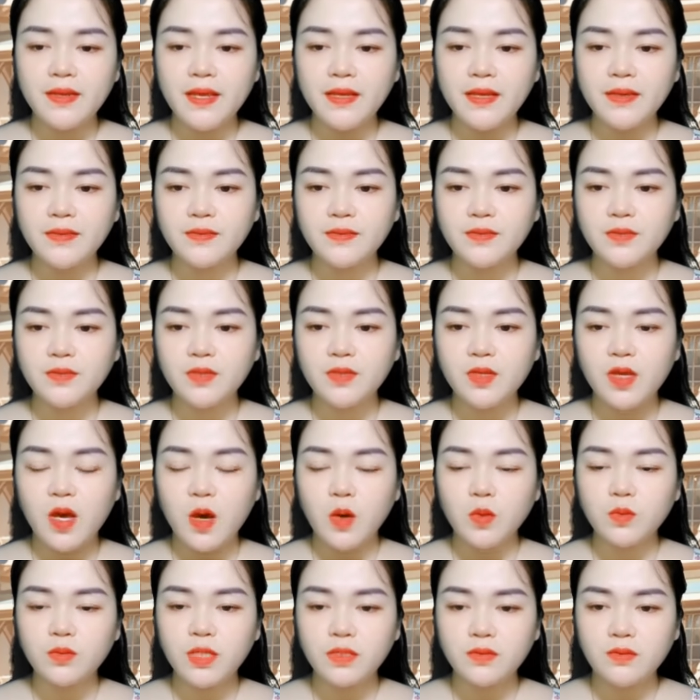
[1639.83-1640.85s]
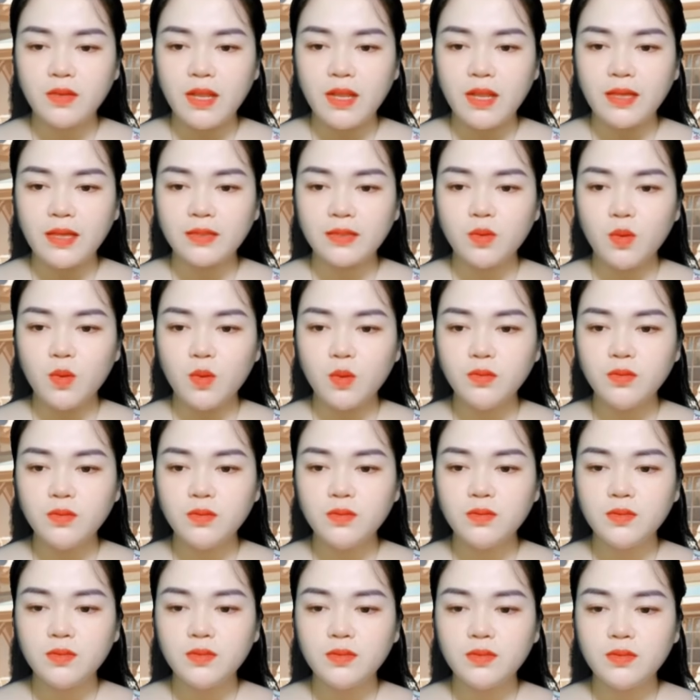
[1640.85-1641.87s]
Khương Thư Ly, có phải ý
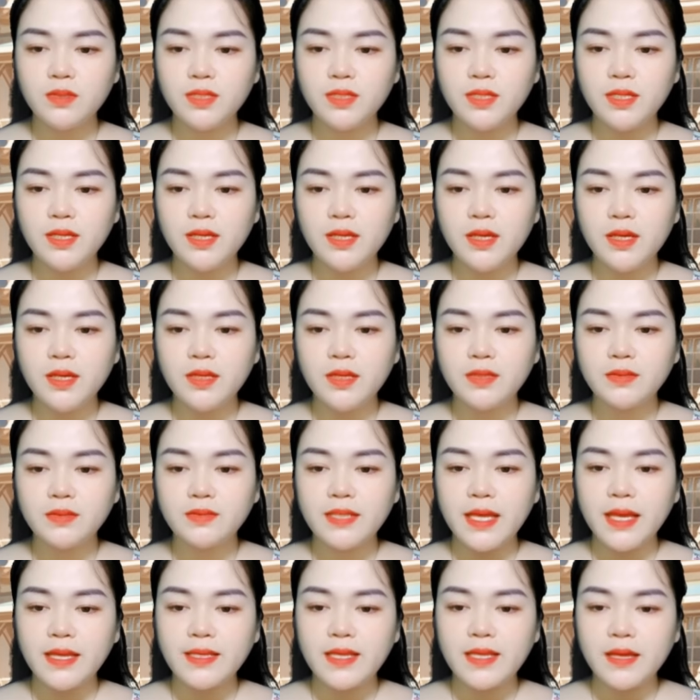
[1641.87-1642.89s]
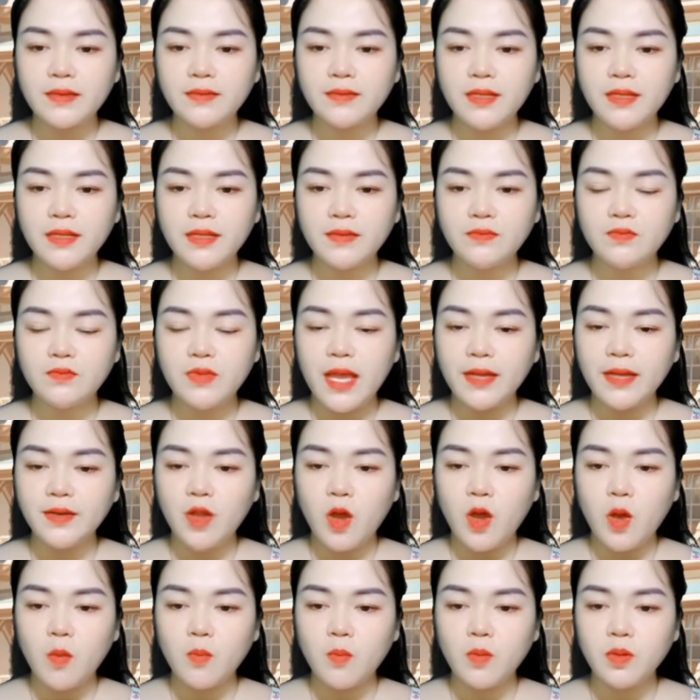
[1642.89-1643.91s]
cậu muốn nói là thao túng không?
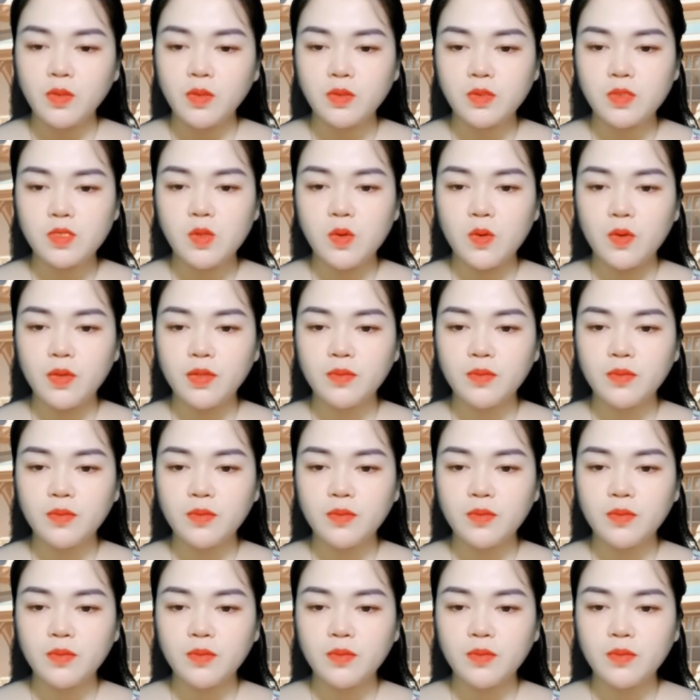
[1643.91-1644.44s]
À đúng đúng.